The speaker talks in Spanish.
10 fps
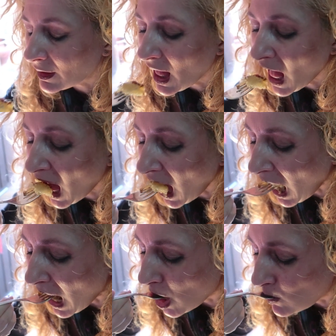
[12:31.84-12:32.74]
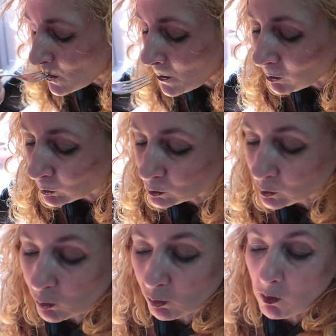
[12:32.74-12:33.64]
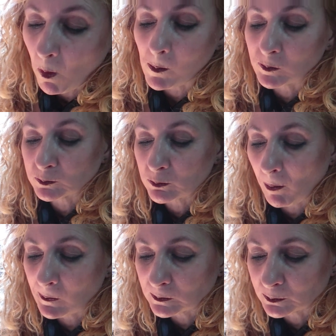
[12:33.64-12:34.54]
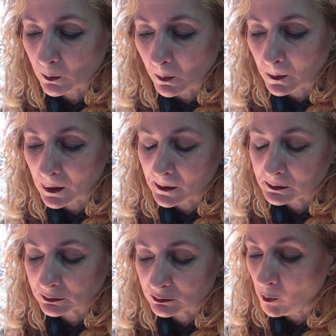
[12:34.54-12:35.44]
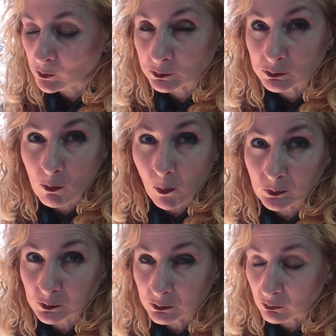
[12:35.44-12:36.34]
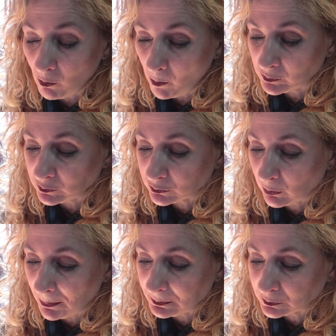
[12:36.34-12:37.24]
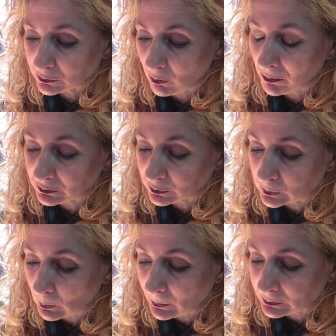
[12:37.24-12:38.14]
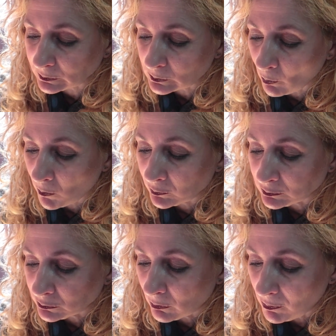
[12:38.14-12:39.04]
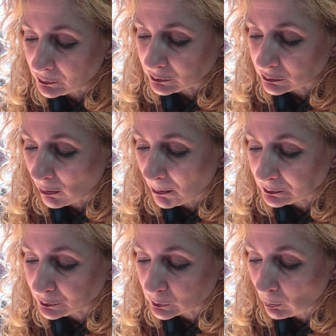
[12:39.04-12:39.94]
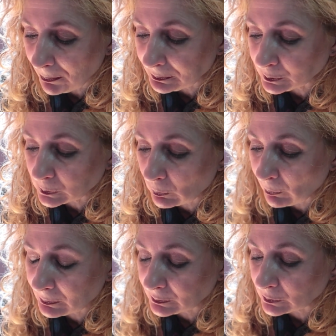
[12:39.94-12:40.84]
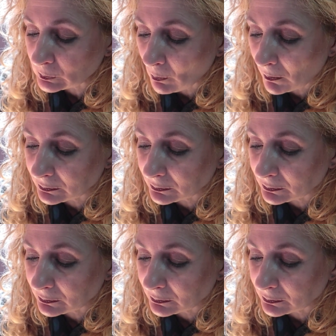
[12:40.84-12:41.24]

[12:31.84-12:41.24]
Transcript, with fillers: sal y pimienta, se le puede echar jamón, se le puede echar queso, se le puede echar cebolla. Lo que me ha quedado un poquito demasiado húmeda por dentro, tiene que quedar un pelín más seca, más seca por dentro y sobre todo muy crujiente por